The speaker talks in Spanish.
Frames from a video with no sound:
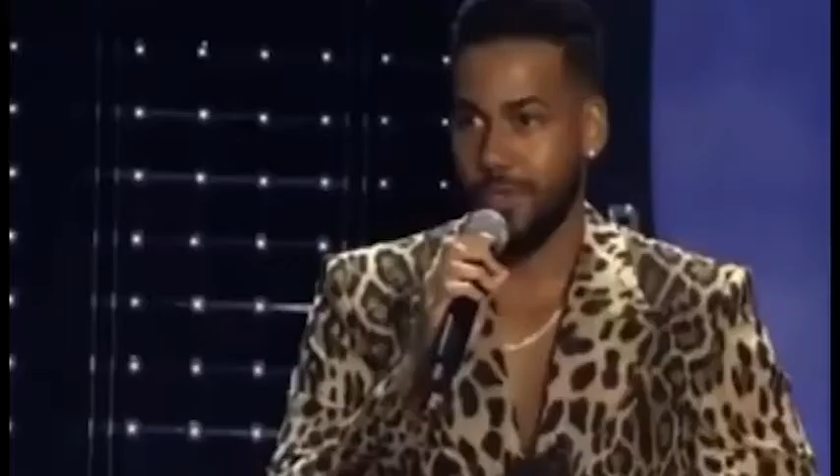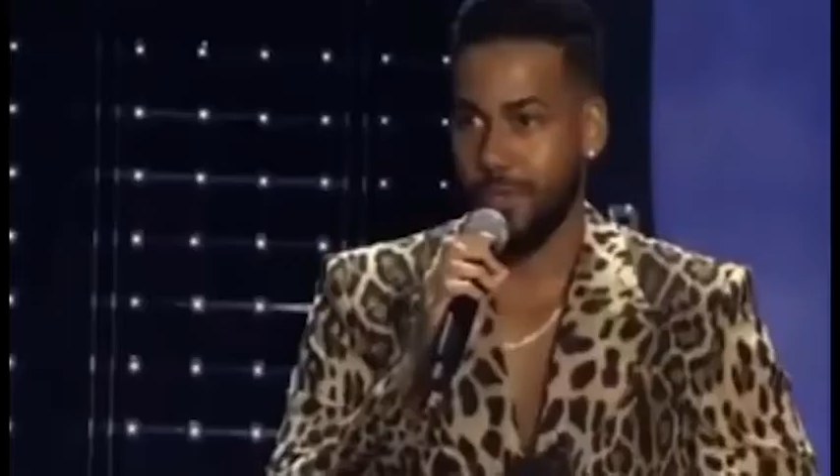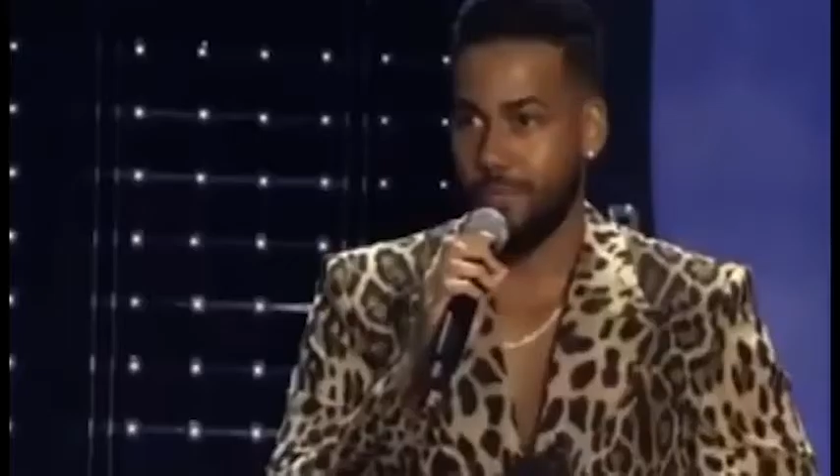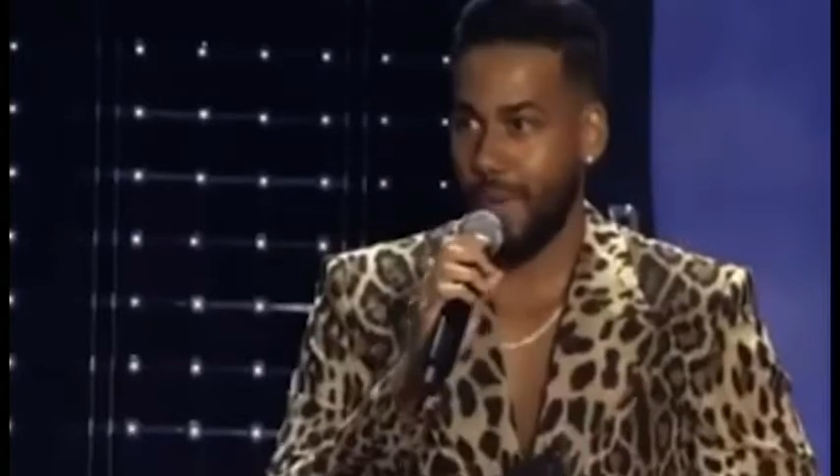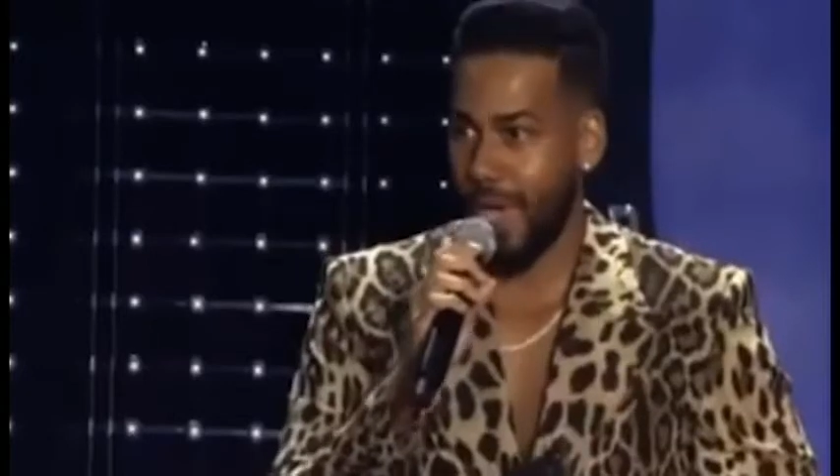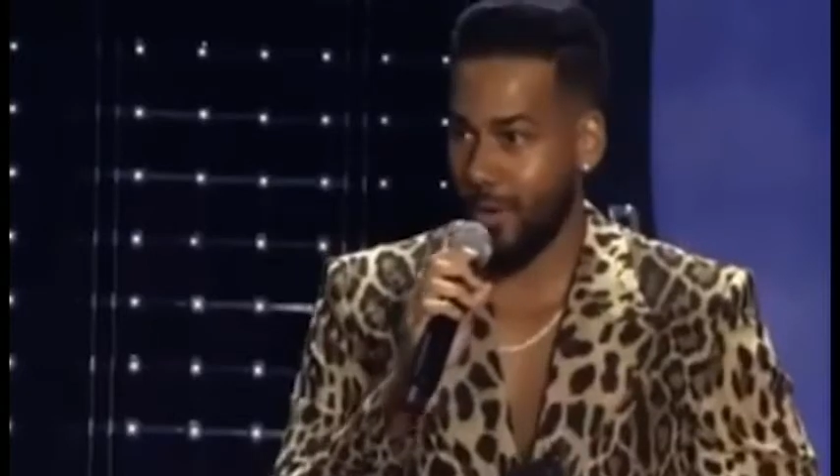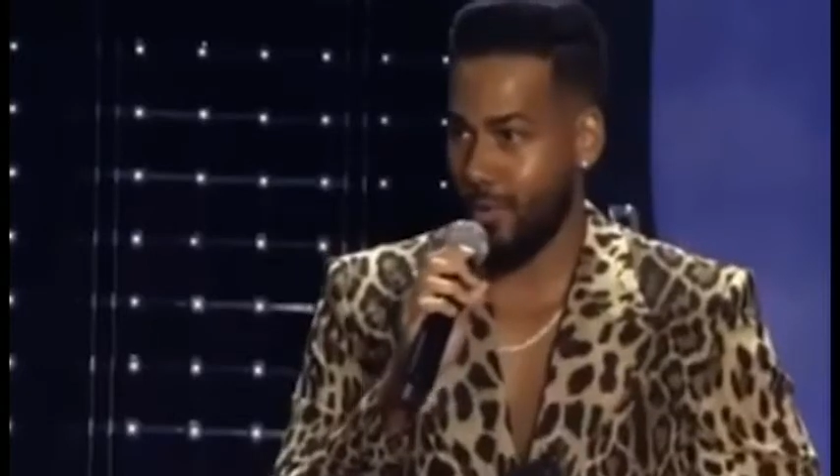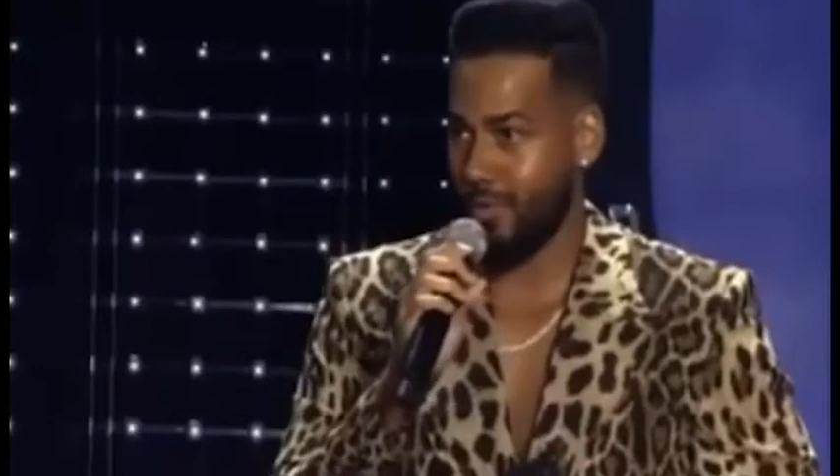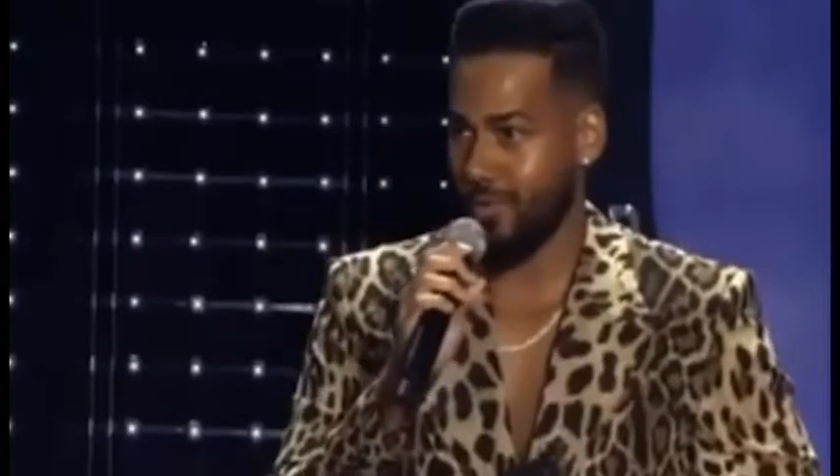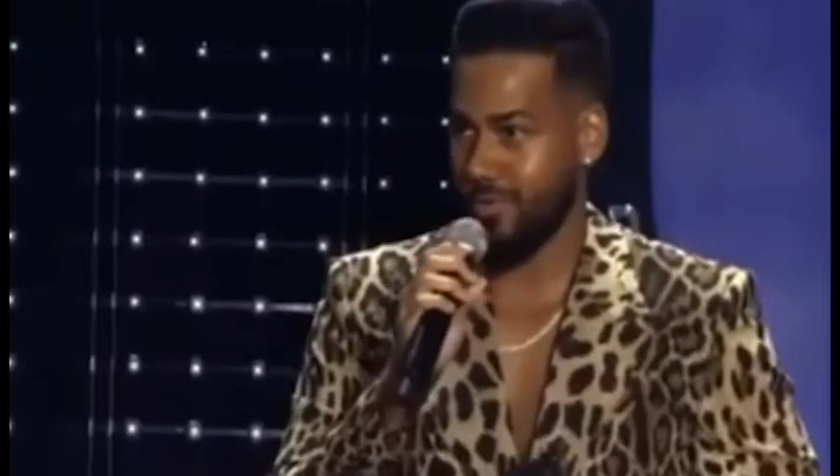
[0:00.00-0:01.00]
pero
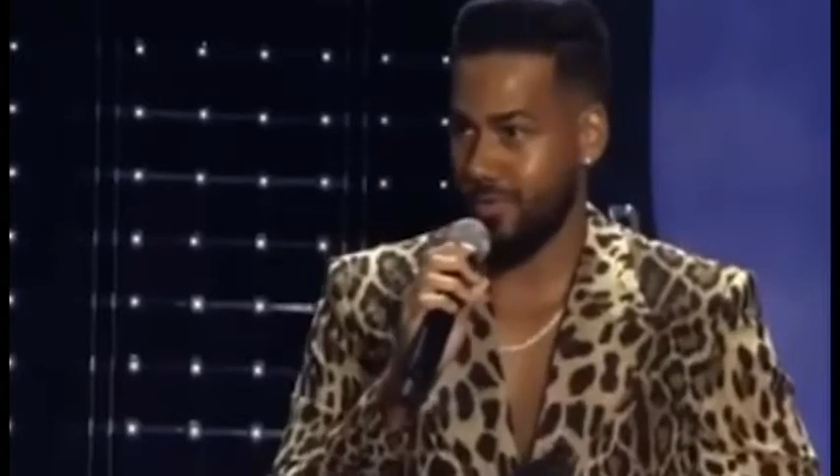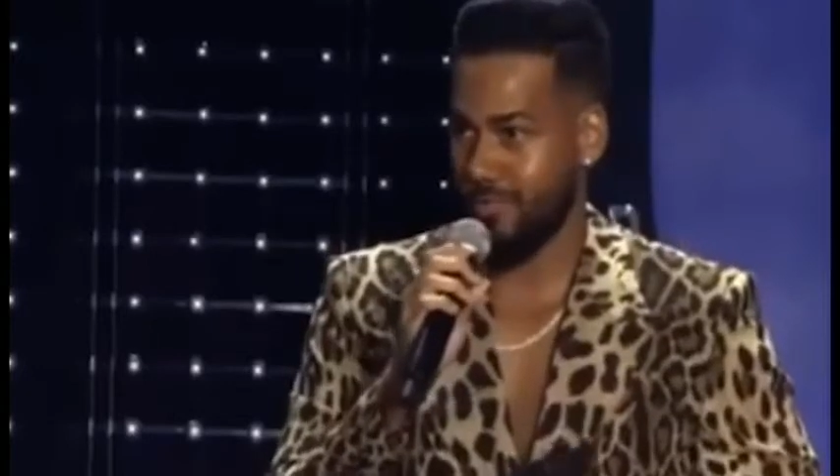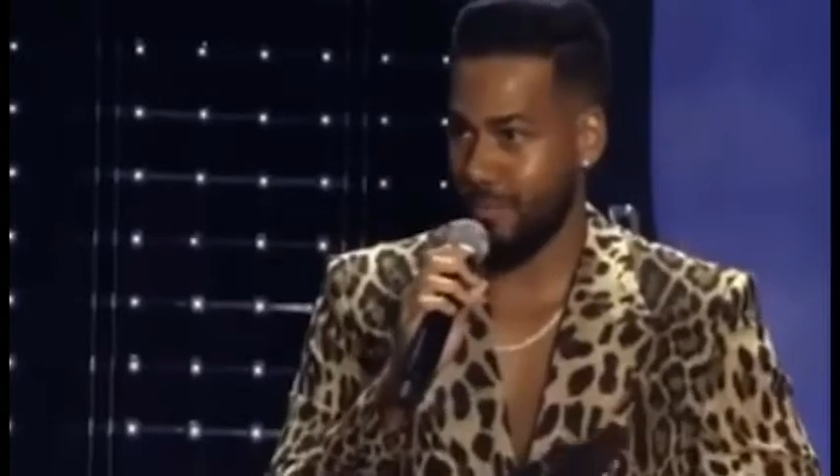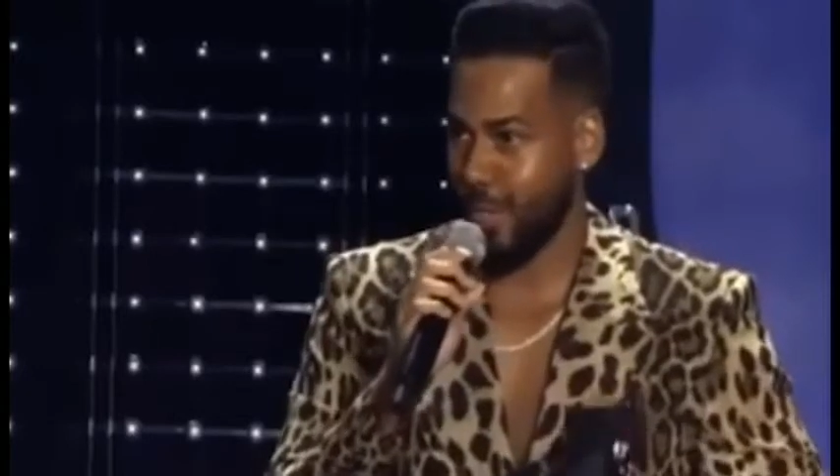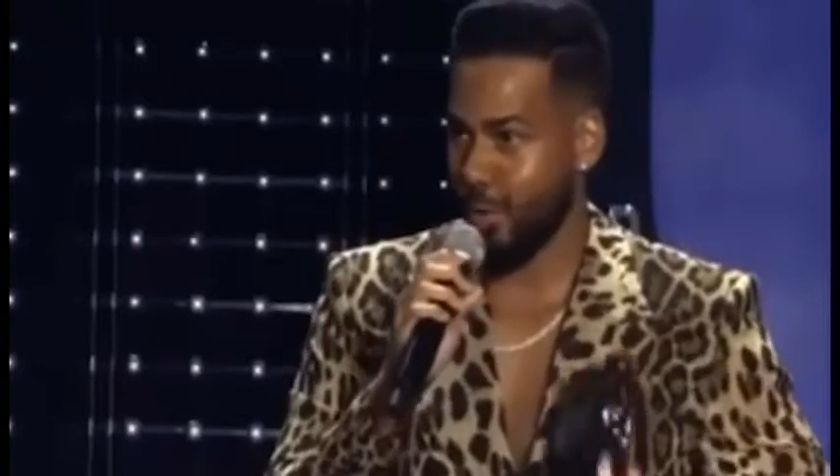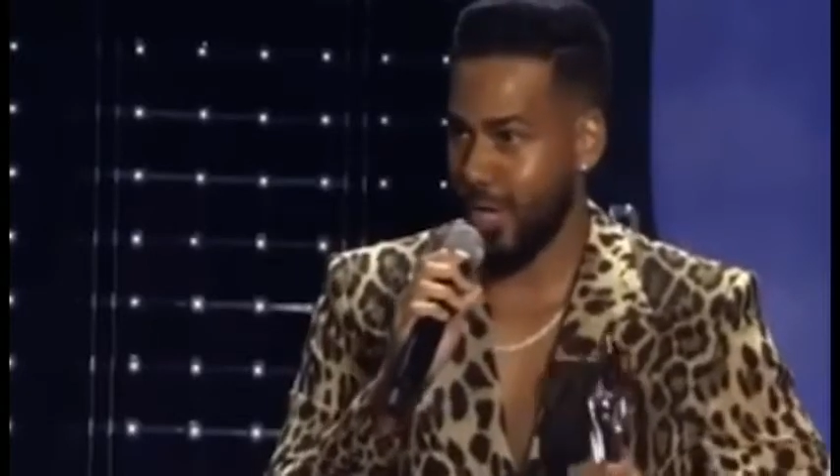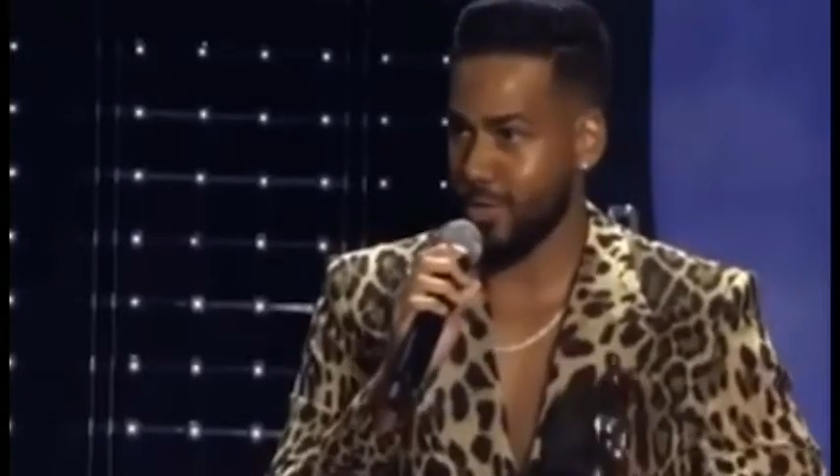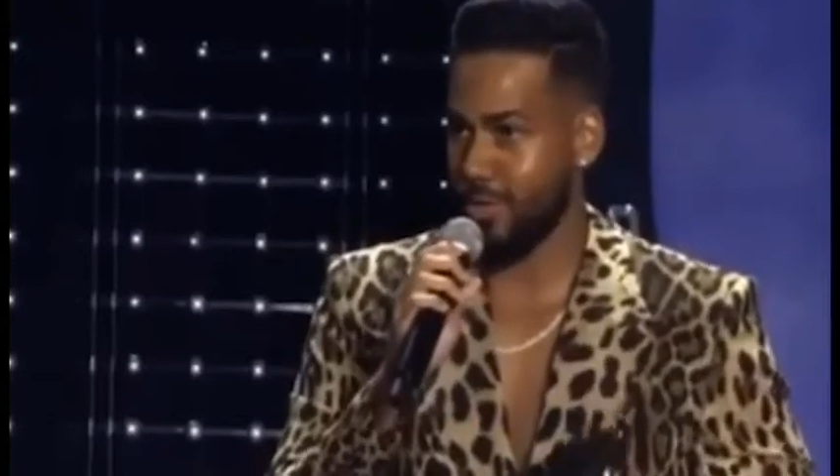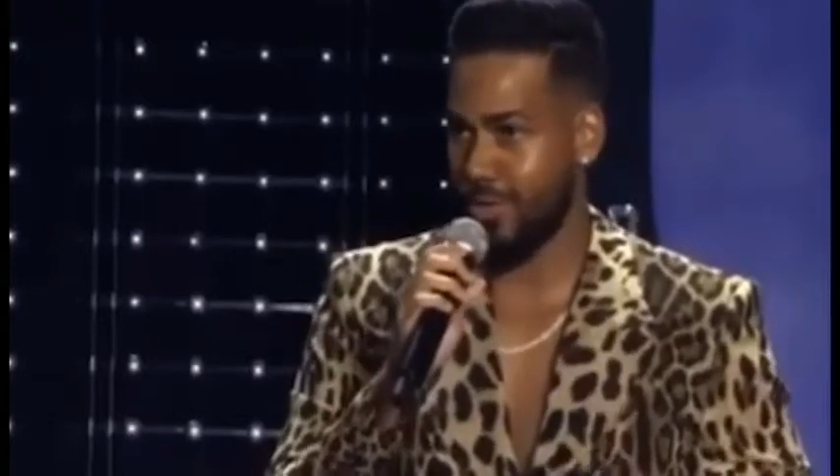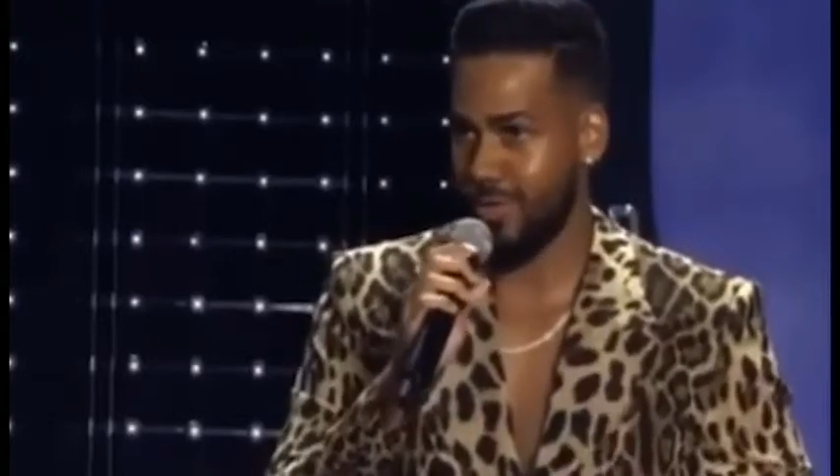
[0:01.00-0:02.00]
mi
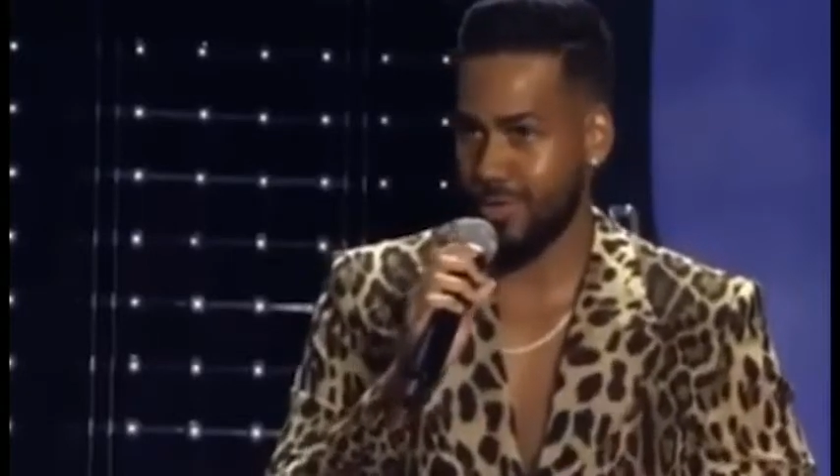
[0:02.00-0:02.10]
corazón